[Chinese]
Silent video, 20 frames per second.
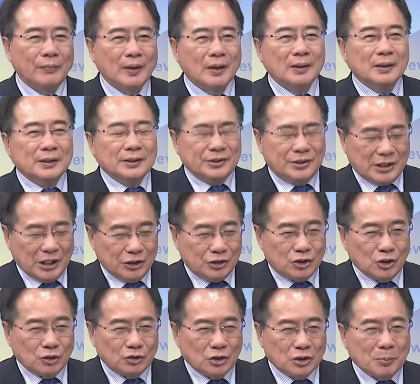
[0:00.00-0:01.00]
对，检
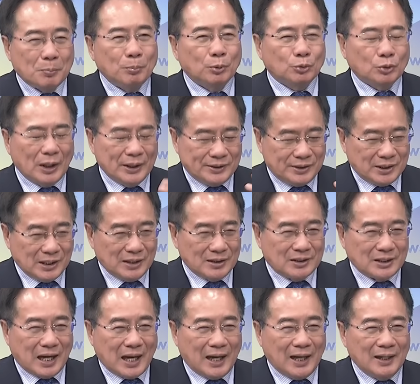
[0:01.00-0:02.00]
修就是不断检
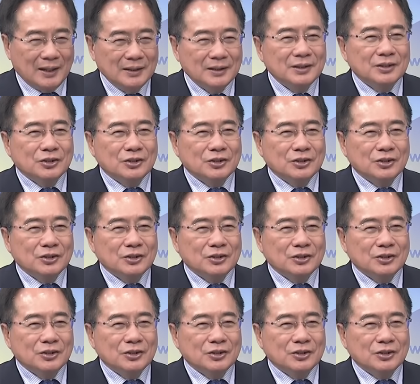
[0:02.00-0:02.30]
查，